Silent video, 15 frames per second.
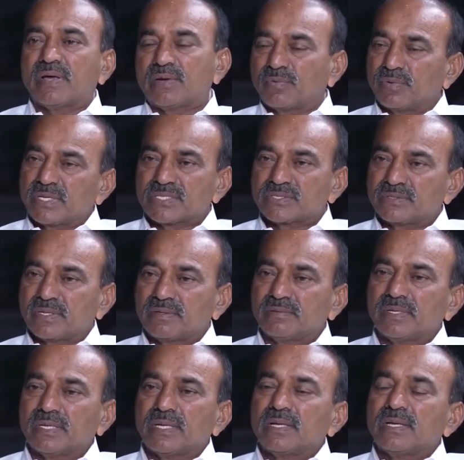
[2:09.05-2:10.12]
వాళ్ళు కొట్టేస్తున్నారు
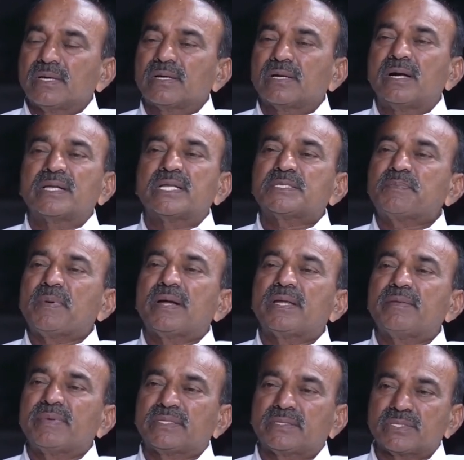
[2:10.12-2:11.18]
కాంగ్రెస్
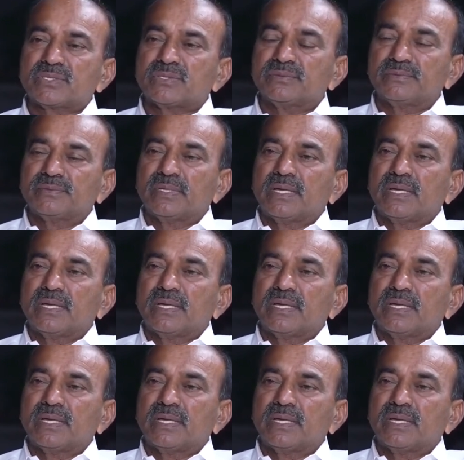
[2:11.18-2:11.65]
పార్టీ మీకు తెలుసు